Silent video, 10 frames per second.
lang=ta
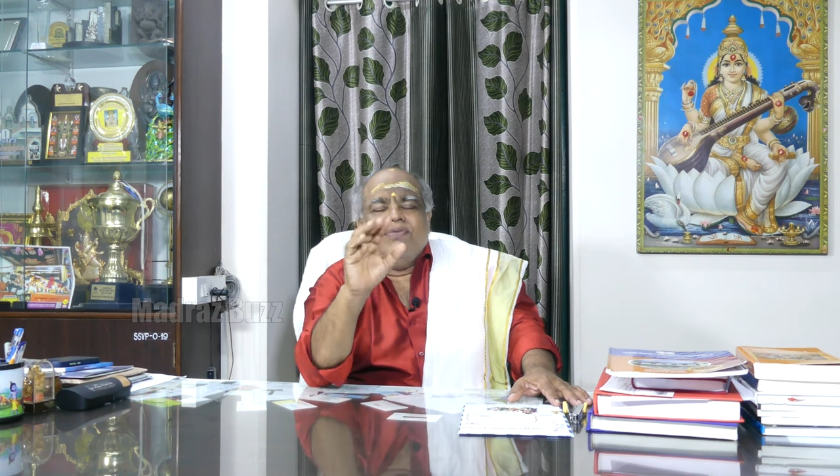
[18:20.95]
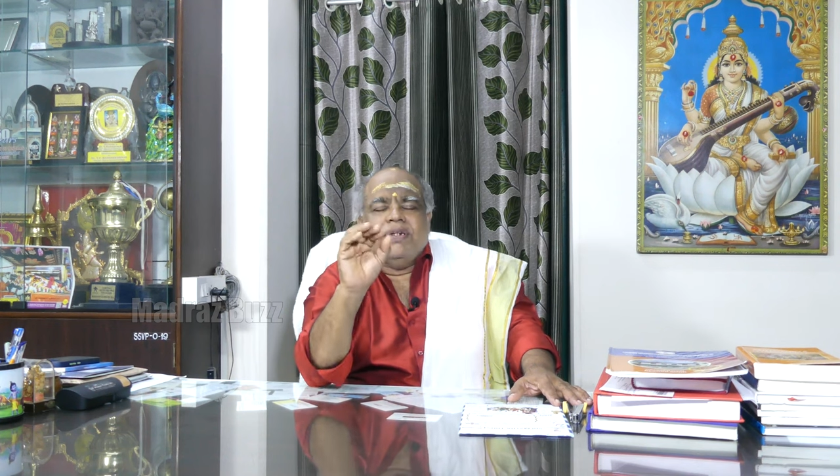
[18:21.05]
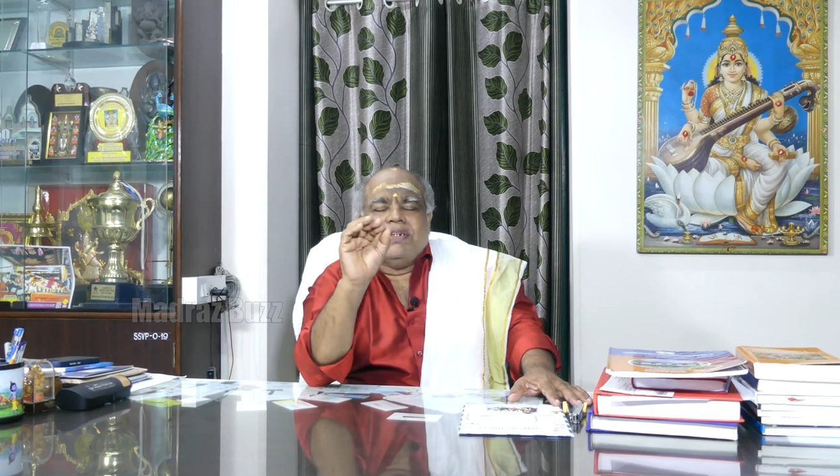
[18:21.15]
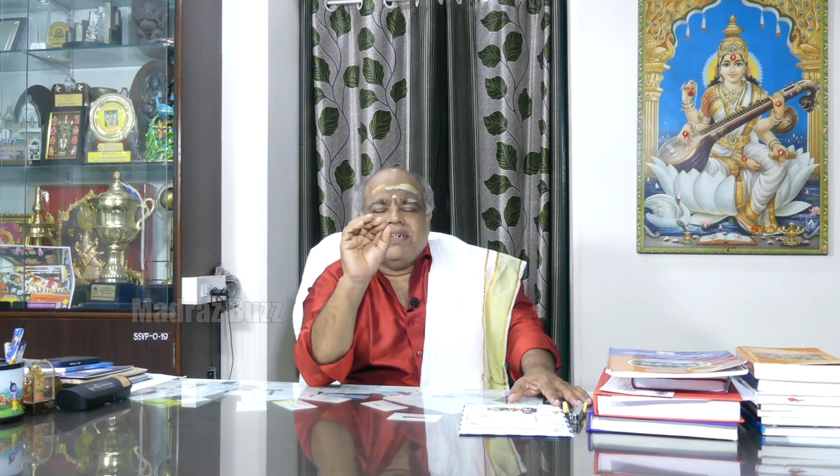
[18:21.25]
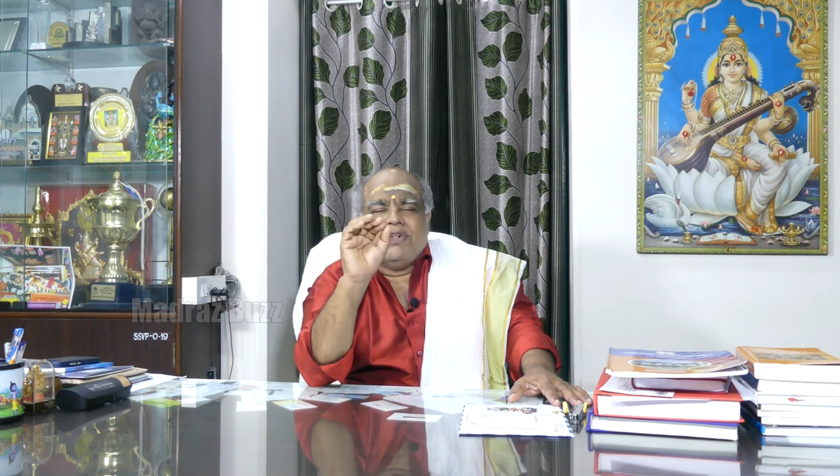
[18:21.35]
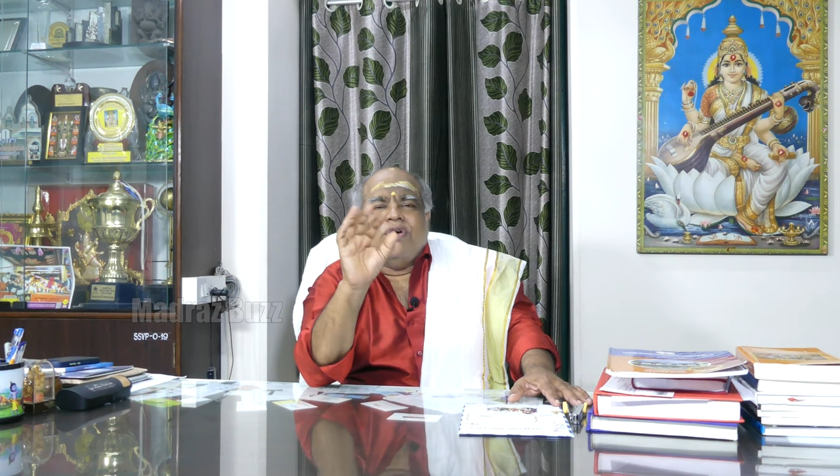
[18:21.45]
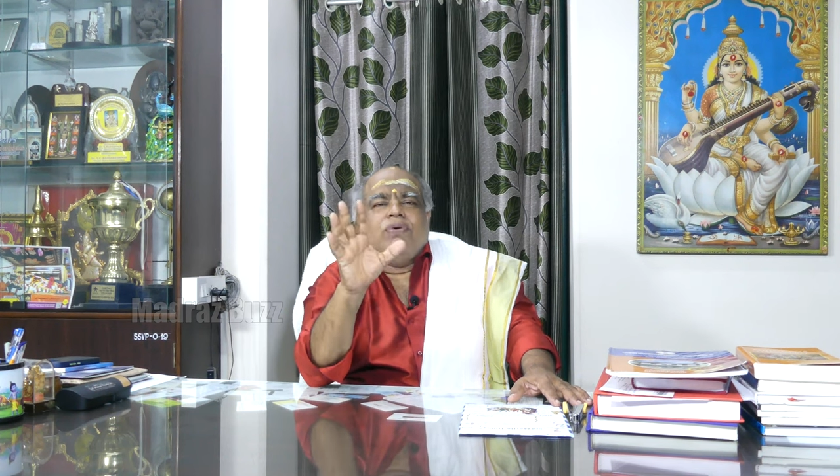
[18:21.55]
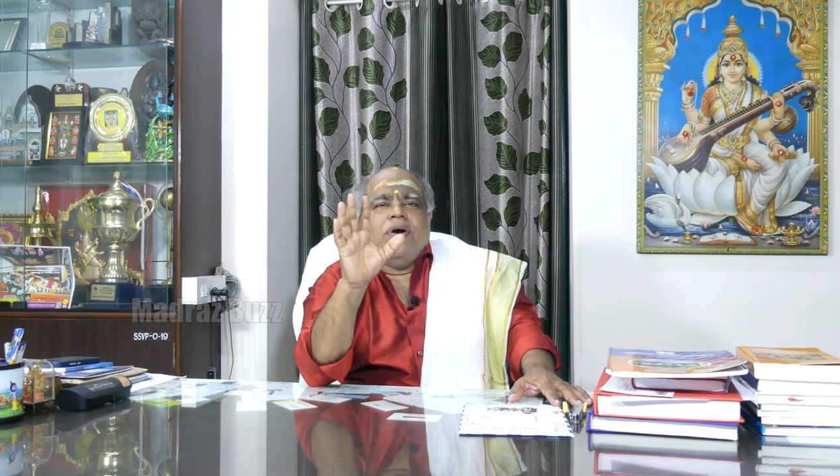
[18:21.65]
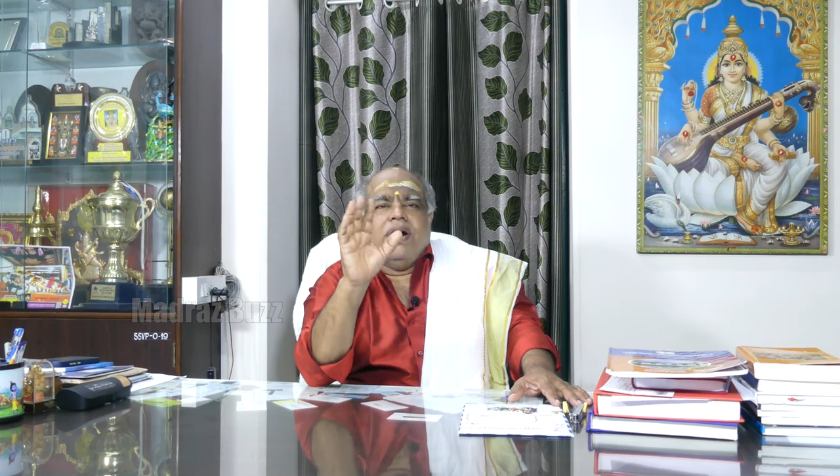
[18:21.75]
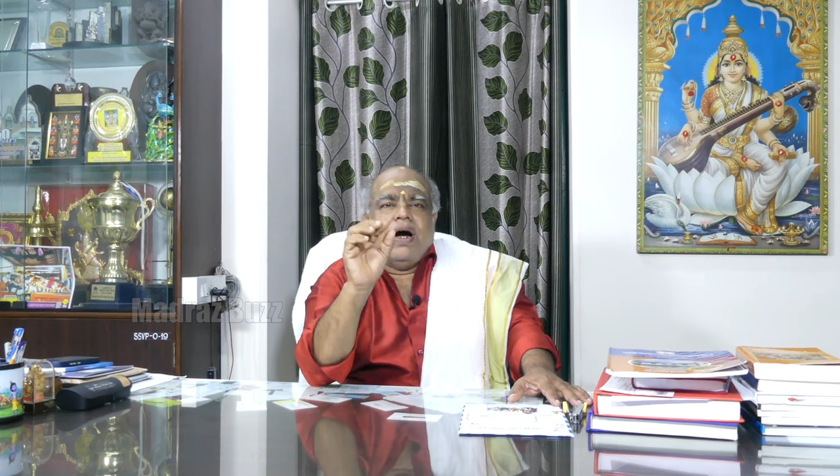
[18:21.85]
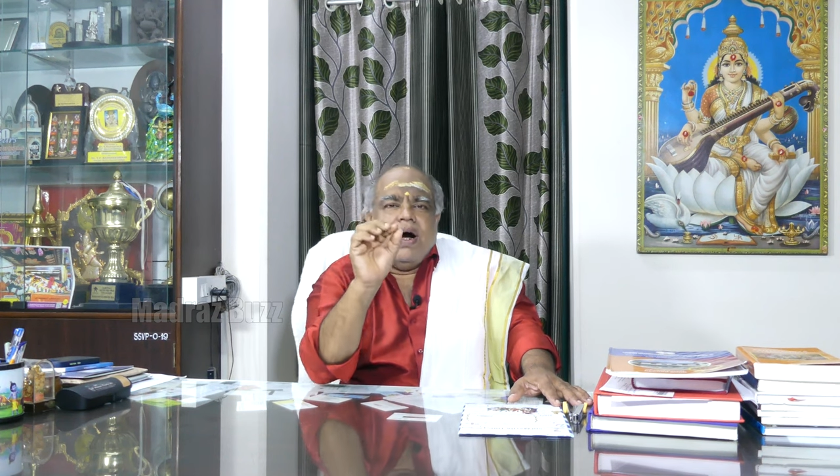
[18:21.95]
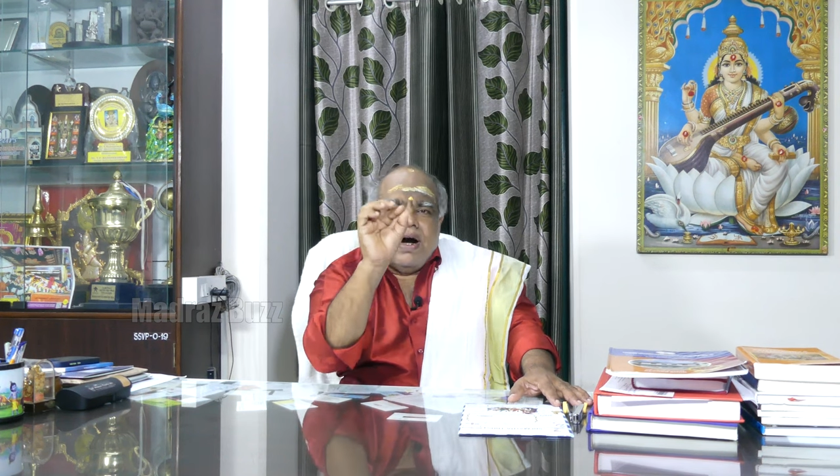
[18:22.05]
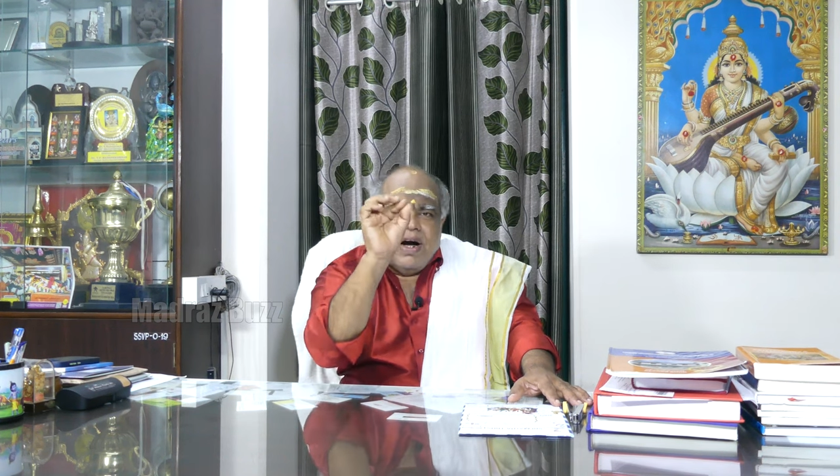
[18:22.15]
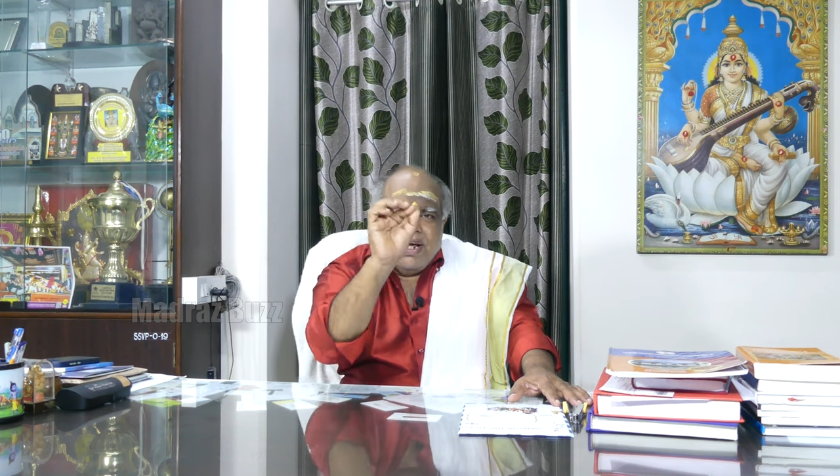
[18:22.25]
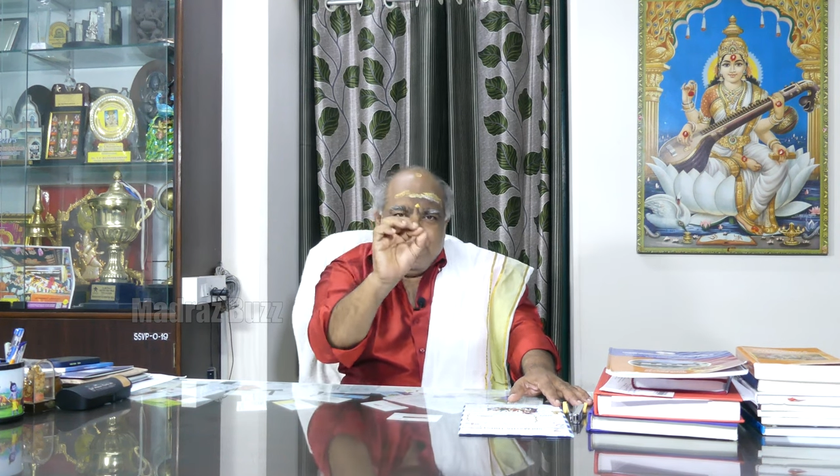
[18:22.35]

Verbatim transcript: ஃபஸ்ட் ஆஃப் ஆல் ஆ ஆ